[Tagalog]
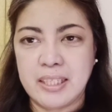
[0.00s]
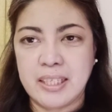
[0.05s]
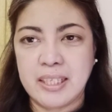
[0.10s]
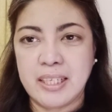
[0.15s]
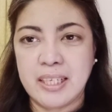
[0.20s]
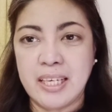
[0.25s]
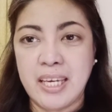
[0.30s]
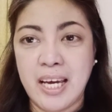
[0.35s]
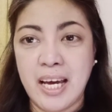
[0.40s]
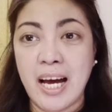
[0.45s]

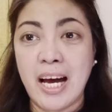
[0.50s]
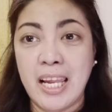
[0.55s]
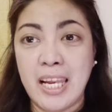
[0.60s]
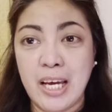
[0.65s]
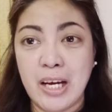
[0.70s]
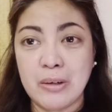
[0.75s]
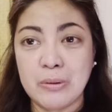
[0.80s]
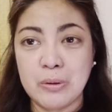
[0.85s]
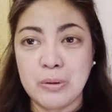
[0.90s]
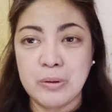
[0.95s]
Kaya
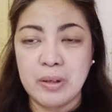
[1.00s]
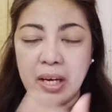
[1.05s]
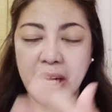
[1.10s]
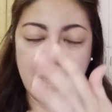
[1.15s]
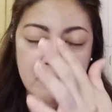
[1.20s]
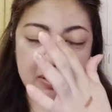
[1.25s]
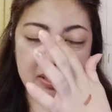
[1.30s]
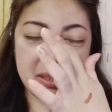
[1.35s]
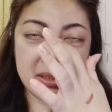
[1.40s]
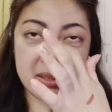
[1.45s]
akala ko, I
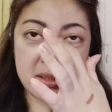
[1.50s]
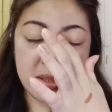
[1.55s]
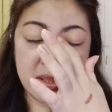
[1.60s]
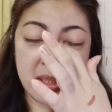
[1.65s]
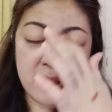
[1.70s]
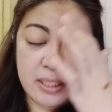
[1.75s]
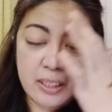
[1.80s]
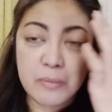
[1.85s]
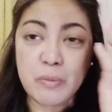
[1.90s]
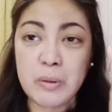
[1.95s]
mean,
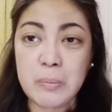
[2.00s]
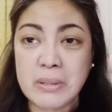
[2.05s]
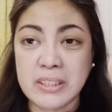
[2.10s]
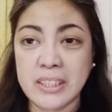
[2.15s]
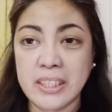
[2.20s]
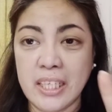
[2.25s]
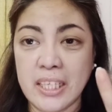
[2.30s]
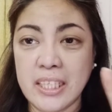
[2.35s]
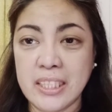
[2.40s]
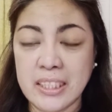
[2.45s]
hindi ko naman siya
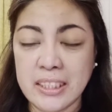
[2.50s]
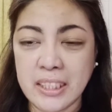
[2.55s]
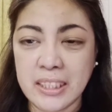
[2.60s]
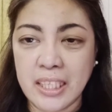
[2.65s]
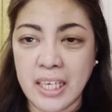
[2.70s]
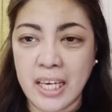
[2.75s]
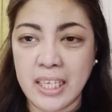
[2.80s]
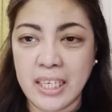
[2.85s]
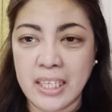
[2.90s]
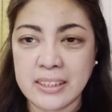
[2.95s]
talaga
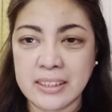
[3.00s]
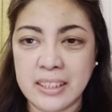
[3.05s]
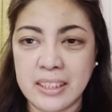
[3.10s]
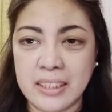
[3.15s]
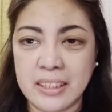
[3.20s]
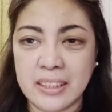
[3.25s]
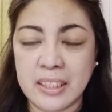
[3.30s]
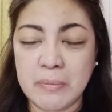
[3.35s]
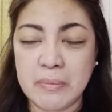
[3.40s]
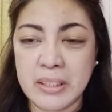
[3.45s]
natatry as
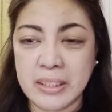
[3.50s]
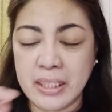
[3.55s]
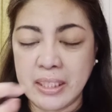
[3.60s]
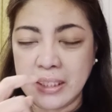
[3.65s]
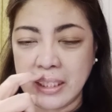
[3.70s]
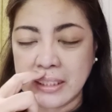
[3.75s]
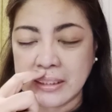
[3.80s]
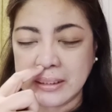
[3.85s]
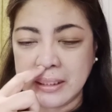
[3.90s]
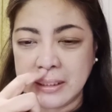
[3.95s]
in gamitin,
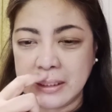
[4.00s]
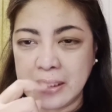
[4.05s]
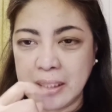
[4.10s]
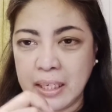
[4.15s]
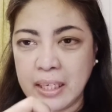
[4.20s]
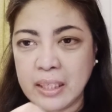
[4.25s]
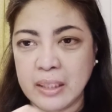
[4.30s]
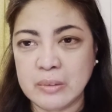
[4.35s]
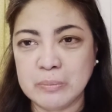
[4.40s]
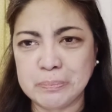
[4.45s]
as in,
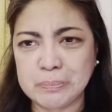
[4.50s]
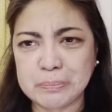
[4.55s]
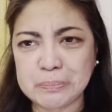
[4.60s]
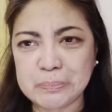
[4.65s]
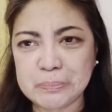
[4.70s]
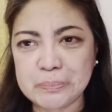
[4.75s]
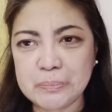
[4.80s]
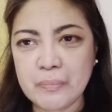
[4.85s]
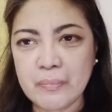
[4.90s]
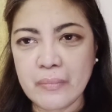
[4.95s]
uh,
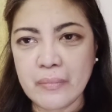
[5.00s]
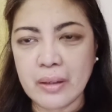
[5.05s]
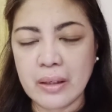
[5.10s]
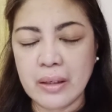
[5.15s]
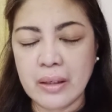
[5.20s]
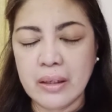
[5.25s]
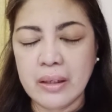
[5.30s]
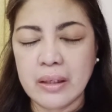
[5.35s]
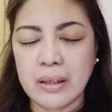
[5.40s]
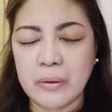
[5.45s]

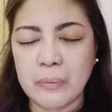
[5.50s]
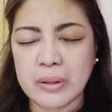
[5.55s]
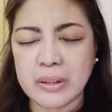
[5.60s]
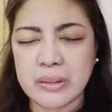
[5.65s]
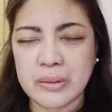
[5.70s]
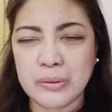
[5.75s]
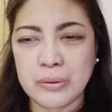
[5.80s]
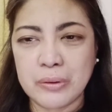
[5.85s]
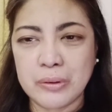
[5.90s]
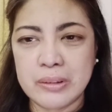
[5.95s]
what do
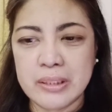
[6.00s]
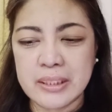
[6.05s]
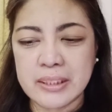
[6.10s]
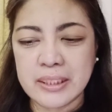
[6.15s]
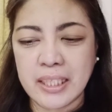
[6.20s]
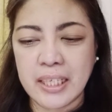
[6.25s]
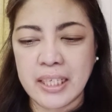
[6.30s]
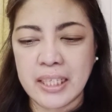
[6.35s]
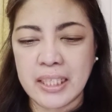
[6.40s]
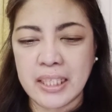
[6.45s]
you call this,
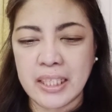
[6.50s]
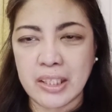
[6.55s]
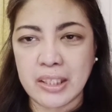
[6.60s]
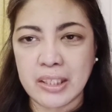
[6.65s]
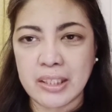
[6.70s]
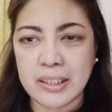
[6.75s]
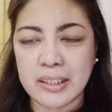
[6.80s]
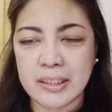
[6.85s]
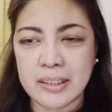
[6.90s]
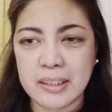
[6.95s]
uh,
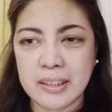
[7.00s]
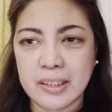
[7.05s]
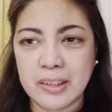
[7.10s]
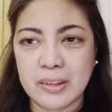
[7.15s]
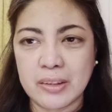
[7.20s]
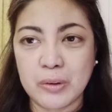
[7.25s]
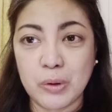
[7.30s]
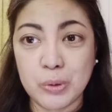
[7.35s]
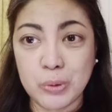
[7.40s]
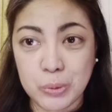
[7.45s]

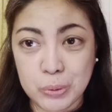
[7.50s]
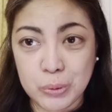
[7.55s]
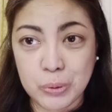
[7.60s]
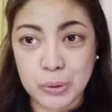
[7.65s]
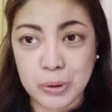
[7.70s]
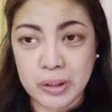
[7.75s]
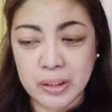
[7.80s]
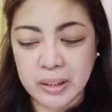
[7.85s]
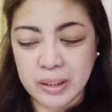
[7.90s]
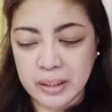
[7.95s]
contour.